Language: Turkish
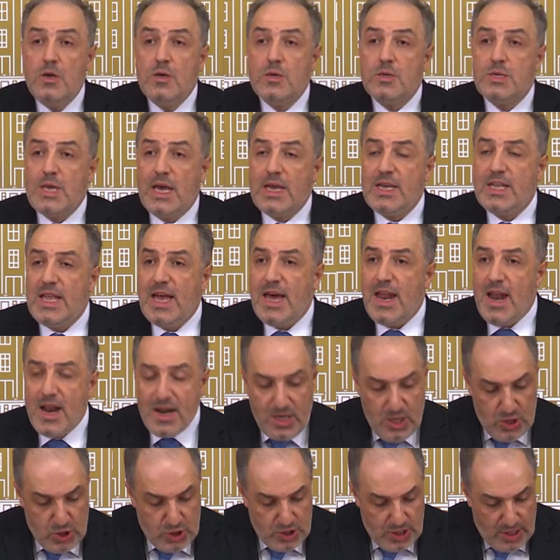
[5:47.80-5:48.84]
Saygıdeğer
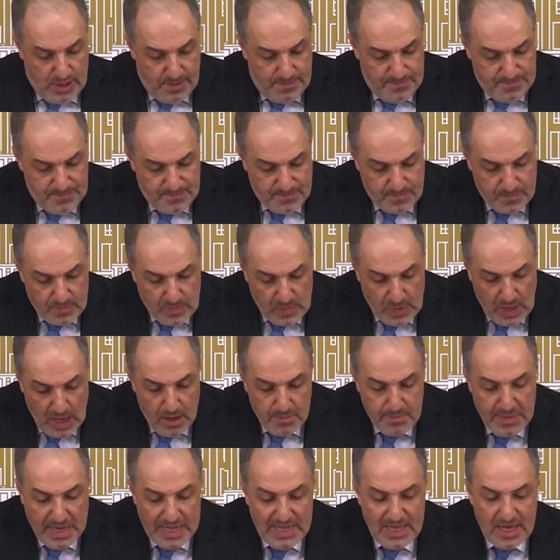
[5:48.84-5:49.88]
arkadaşlar,
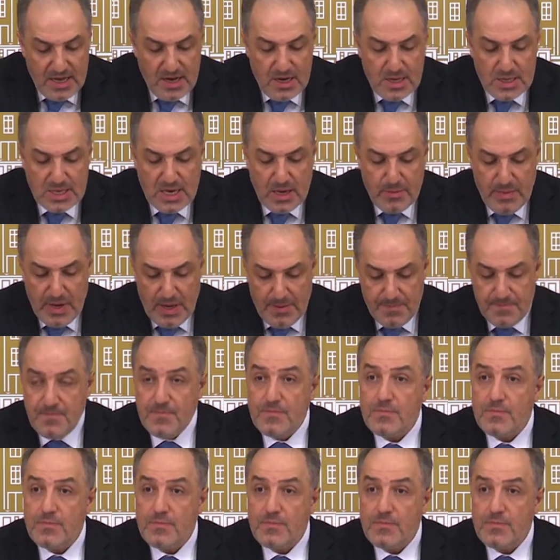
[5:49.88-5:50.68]
bildiğiniz gibi